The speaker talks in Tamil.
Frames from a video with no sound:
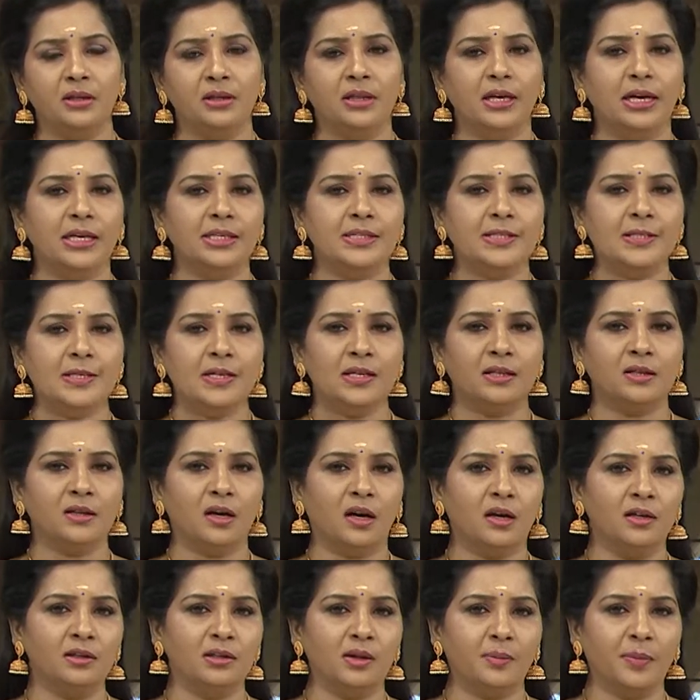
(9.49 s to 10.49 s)
தேசிய
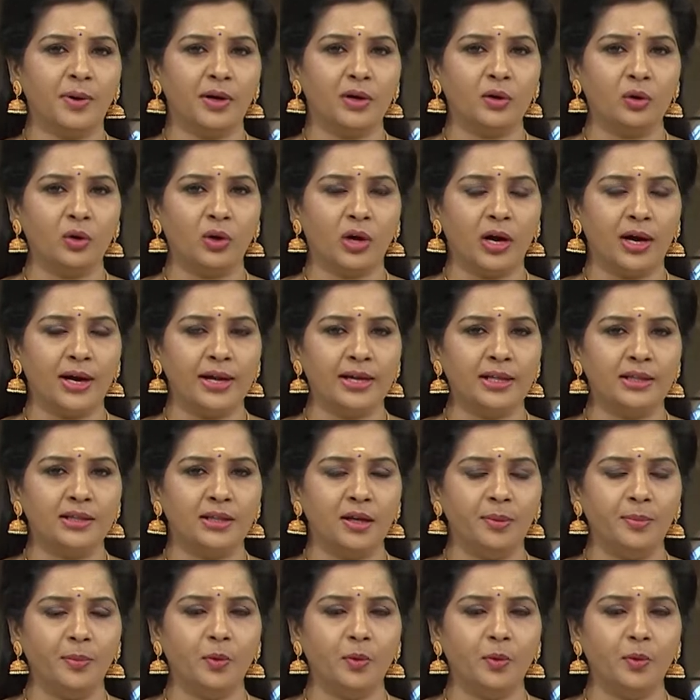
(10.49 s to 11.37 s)
தாழ்த்தப்பட்டோர் ஆணையத்தில்